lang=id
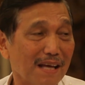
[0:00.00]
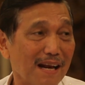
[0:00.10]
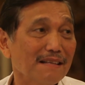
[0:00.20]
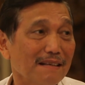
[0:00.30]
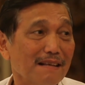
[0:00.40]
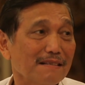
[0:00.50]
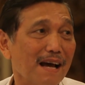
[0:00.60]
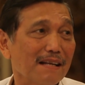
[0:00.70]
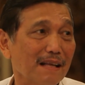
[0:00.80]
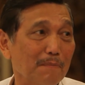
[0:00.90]
bicara,
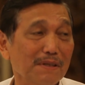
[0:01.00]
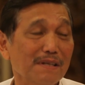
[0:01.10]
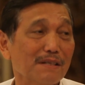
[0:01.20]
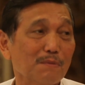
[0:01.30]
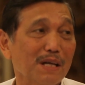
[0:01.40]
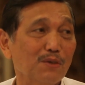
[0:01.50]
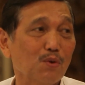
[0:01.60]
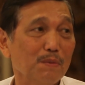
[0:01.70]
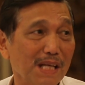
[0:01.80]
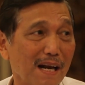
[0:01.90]
jelaskan, tapi yeah. tidak sebagai juru